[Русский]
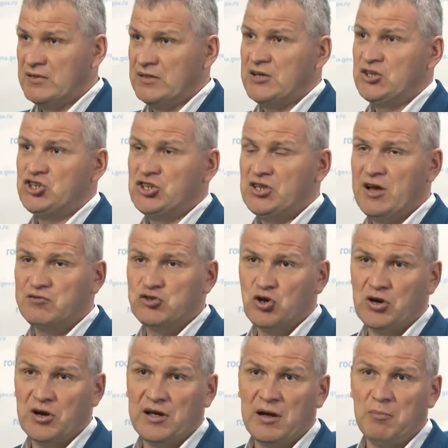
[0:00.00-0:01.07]
на счета
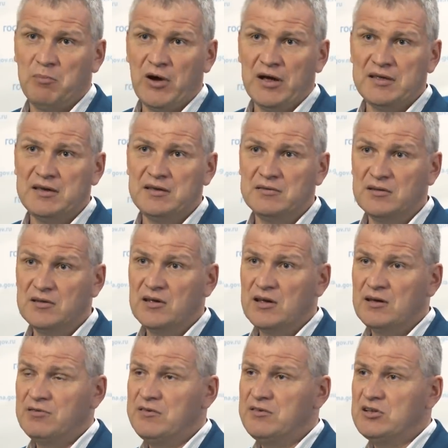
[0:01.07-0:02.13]
офшорных компаний
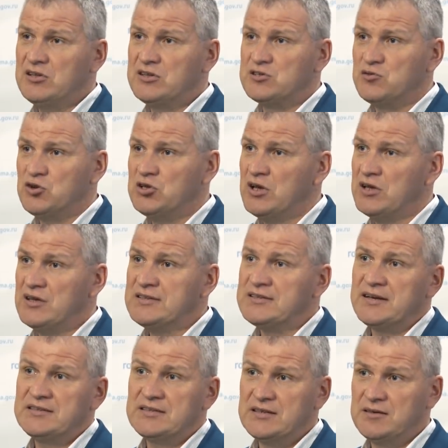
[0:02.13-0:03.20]
и выведены сегодня из
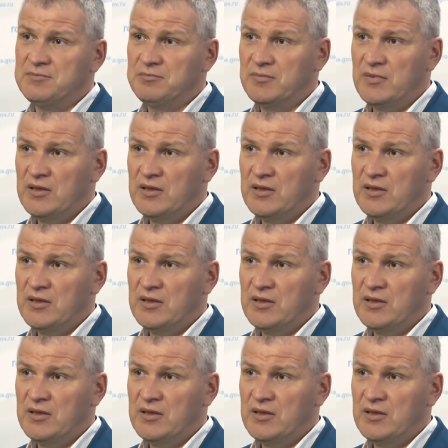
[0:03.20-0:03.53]
России.